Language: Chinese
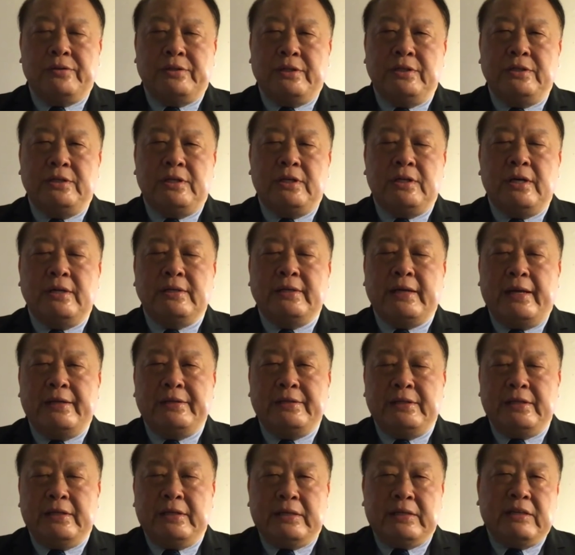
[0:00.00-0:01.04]
金正恩在
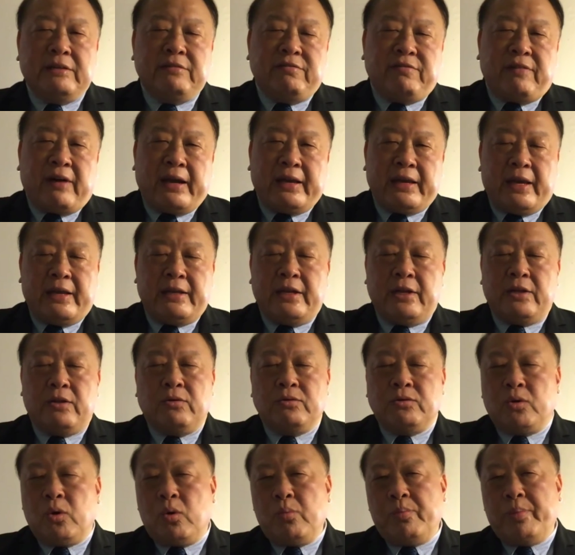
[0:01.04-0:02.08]
几次发言里
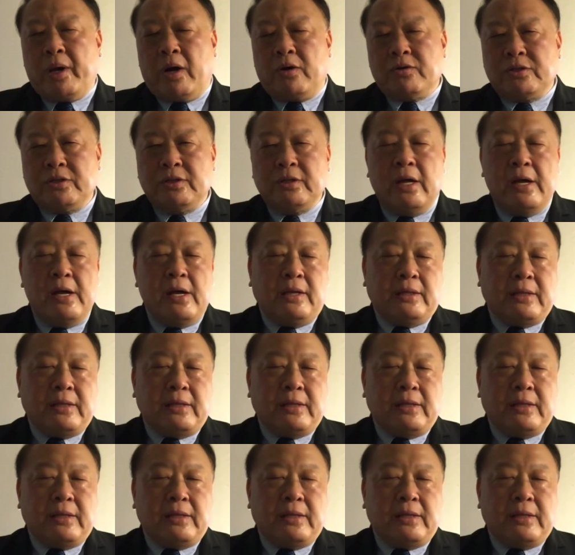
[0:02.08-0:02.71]
头都表示